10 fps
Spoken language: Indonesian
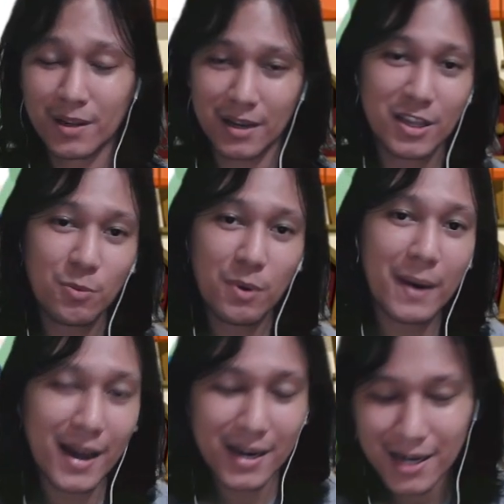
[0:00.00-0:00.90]
Dan jangan lupa
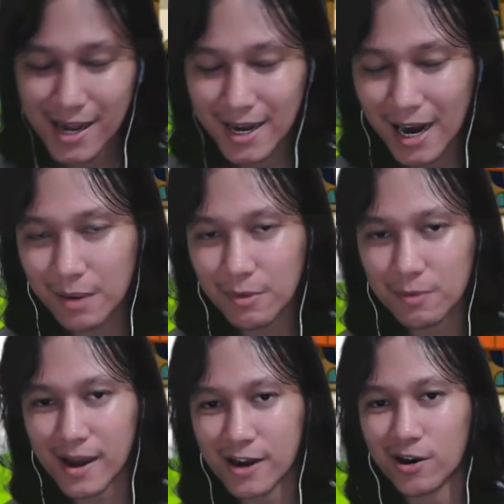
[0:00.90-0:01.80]
bagian diri kalian
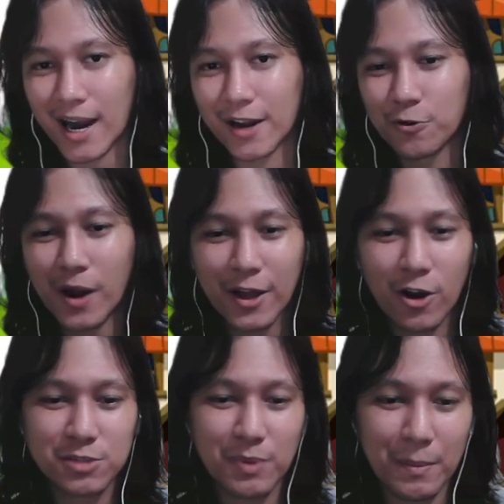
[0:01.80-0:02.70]
berbagian orang lain. Gue
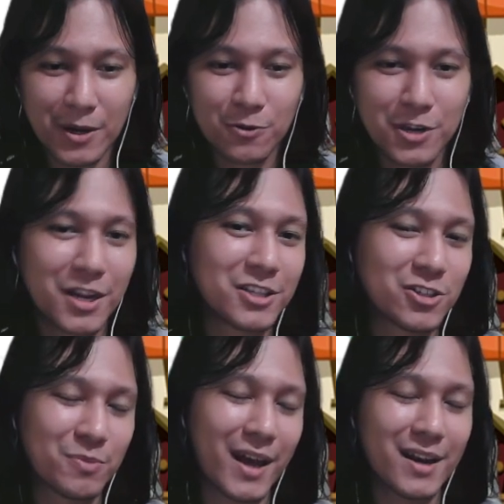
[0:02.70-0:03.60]
Ligos pamit dulu diri,
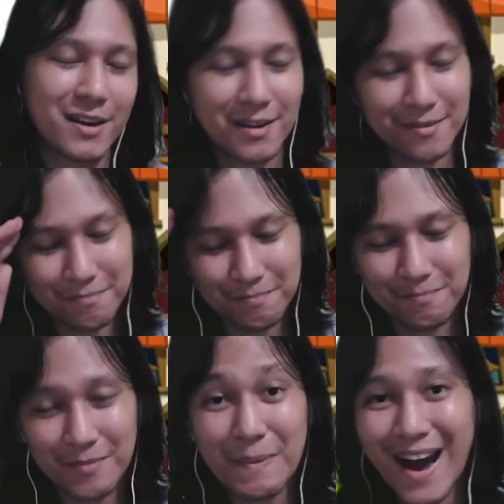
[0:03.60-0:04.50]
sismen.
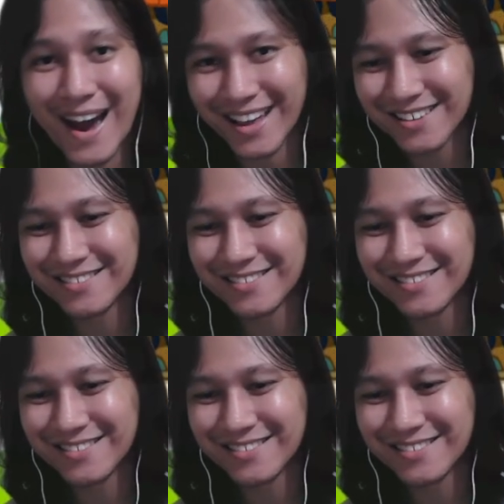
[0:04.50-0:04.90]
Bye-bye.